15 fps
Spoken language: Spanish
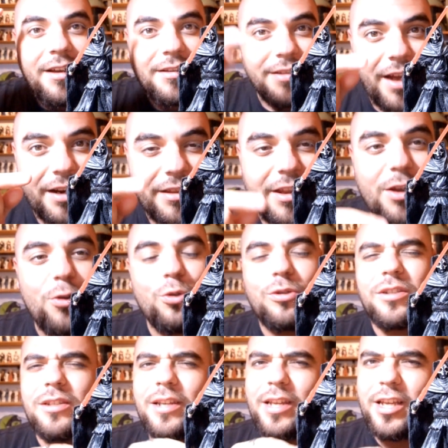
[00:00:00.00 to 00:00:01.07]
Darth
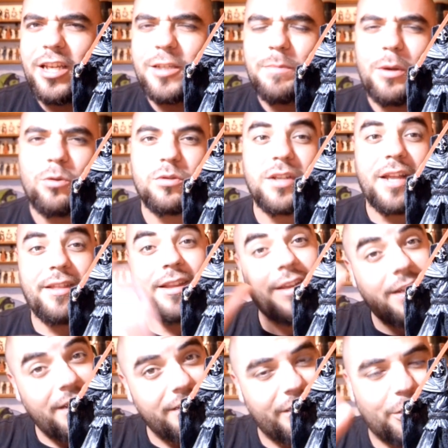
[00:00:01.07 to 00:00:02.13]
Nilus, espeluznante. Y
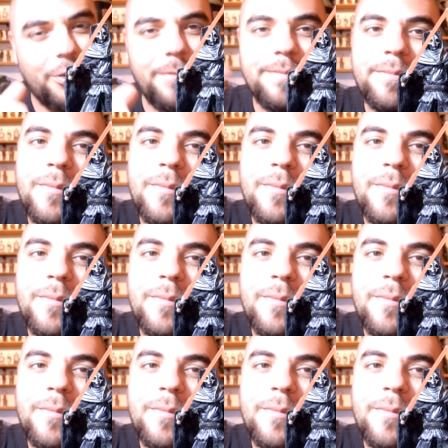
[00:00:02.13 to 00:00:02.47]
les digo,